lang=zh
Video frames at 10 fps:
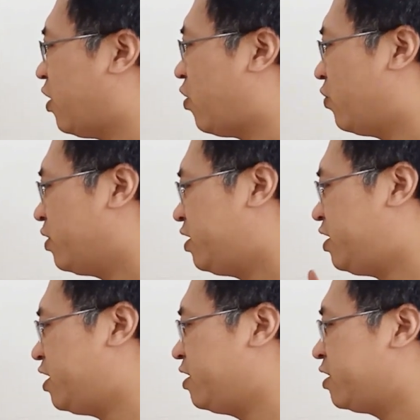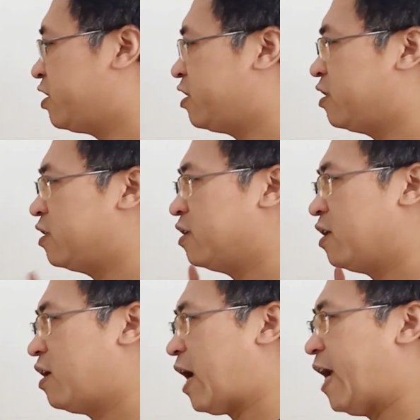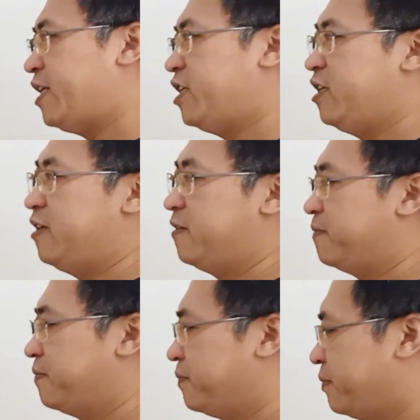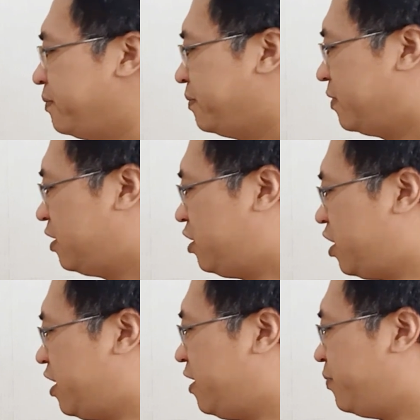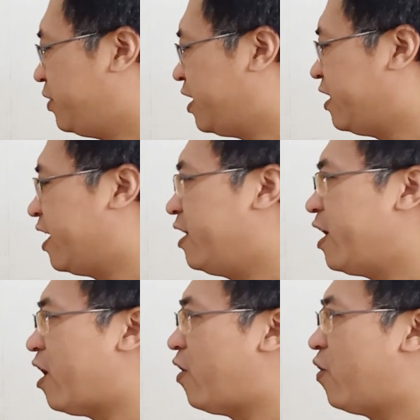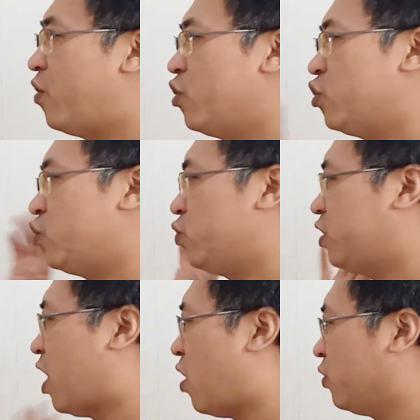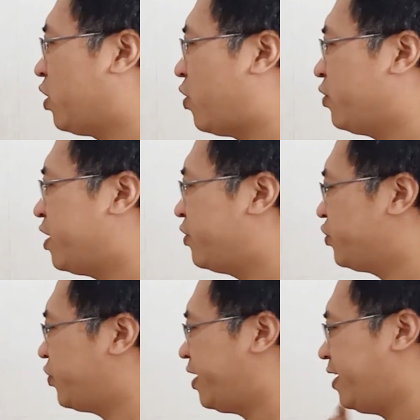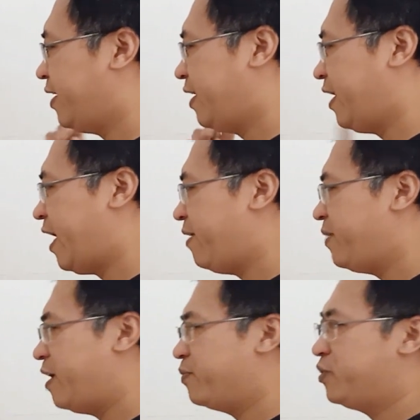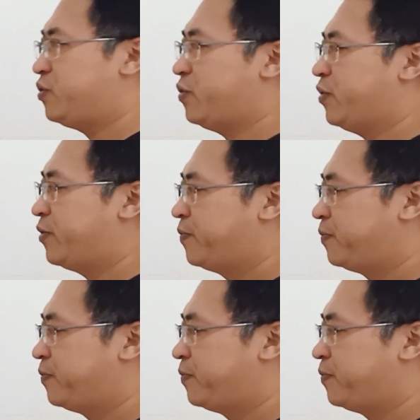刀正式开启，这一步的能量如滔滔江水，连绵不绝。